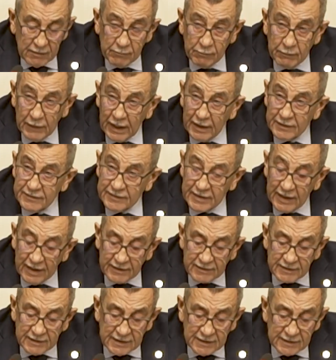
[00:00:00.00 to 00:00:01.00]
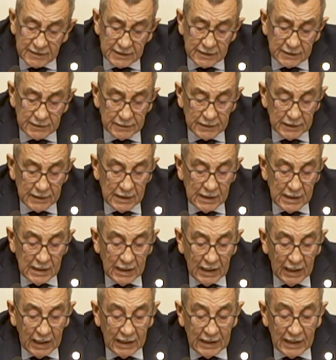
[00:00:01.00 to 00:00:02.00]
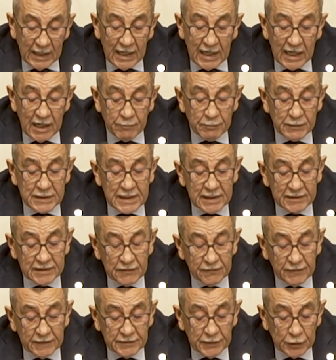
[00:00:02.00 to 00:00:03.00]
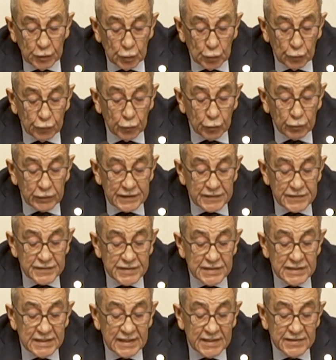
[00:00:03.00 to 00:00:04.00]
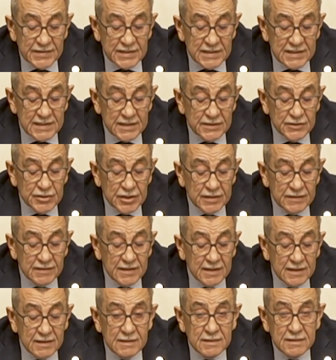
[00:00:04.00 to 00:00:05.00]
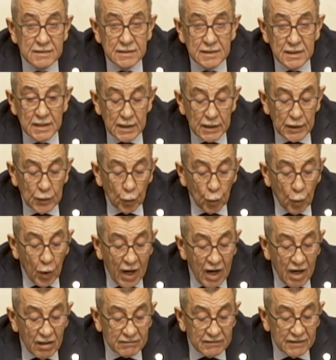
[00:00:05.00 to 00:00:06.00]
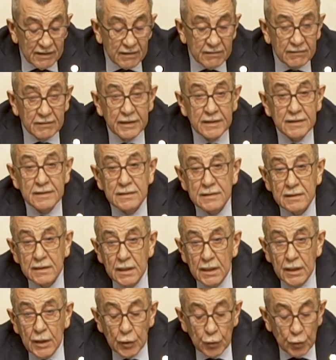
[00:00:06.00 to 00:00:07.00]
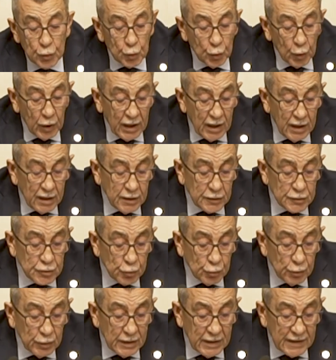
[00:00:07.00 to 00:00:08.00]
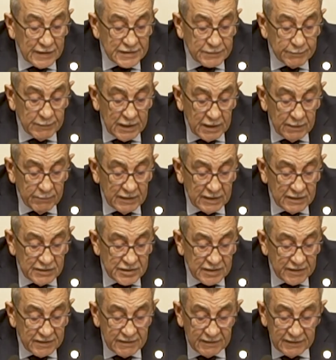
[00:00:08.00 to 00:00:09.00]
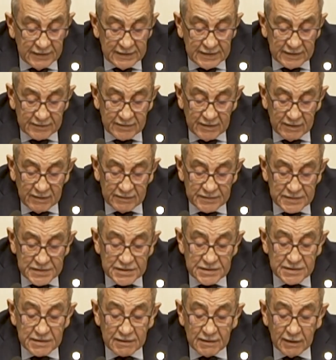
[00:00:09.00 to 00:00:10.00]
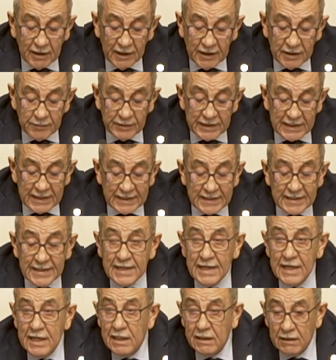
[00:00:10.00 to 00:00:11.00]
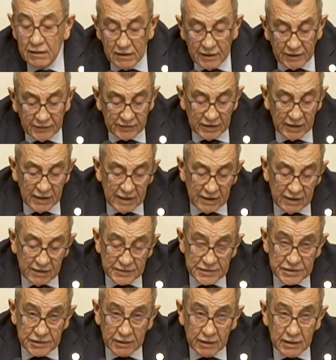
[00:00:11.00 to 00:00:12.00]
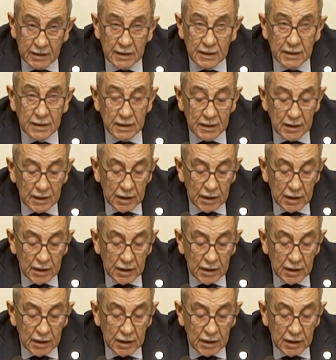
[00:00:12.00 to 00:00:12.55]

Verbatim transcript: مع التاكيد على اهميه فتح افق سياسي جدي وحقيقي يعالج الاسباب الجذريه للصراع بانهاء الاحتلال الاسرائيلي